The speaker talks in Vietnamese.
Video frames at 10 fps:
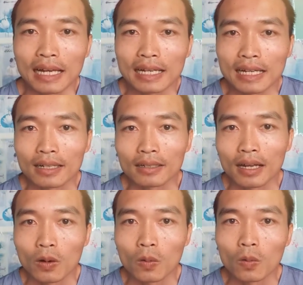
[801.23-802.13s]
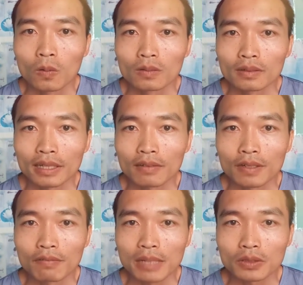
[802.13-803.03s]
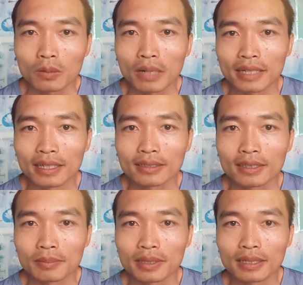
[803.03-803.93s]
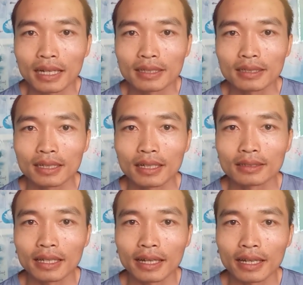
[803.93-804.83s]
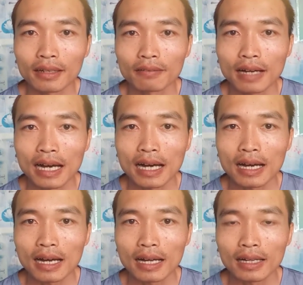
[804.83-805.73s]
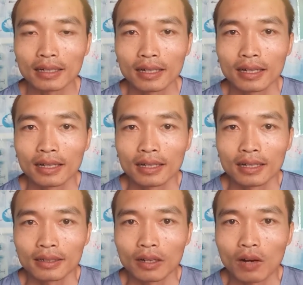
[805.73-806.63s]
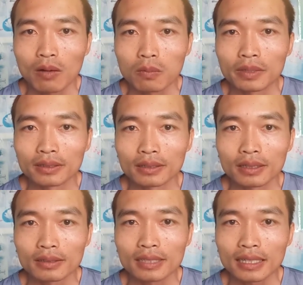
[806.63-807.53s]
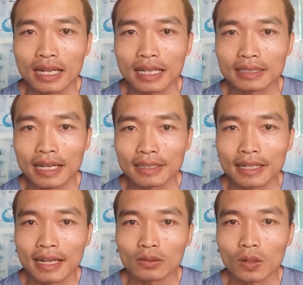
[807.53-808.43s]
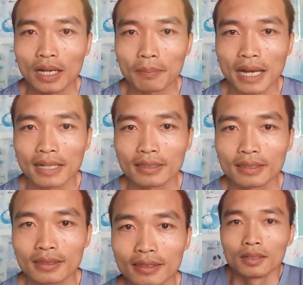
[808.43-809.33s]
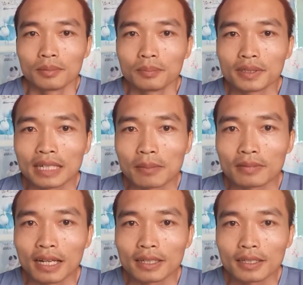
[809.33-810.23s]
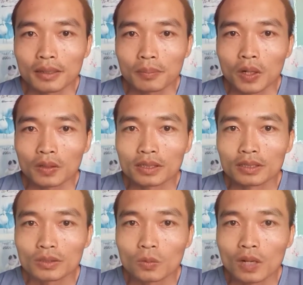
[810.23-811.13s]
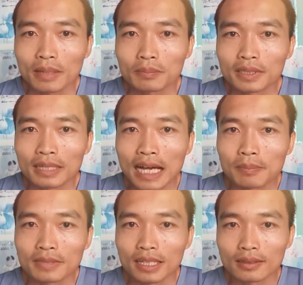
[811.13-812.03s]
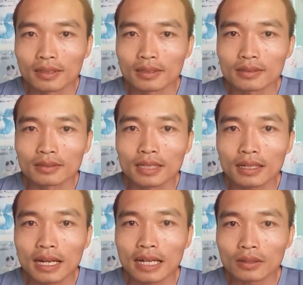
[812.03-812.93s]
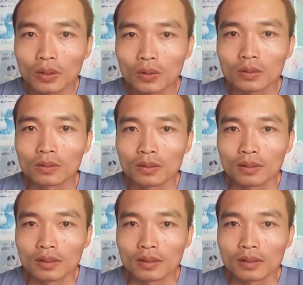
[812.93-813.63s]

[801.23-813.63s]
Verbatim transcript: Càng ăn lâu theo phương pháp số bảy á, thì mình thấy cơ thể và đầu óc mình nó rất là nhẹ nhàng, thoải mái. Mình cảm thấy mọi thứ xung quanh mình cảm nhận được rất là tốt.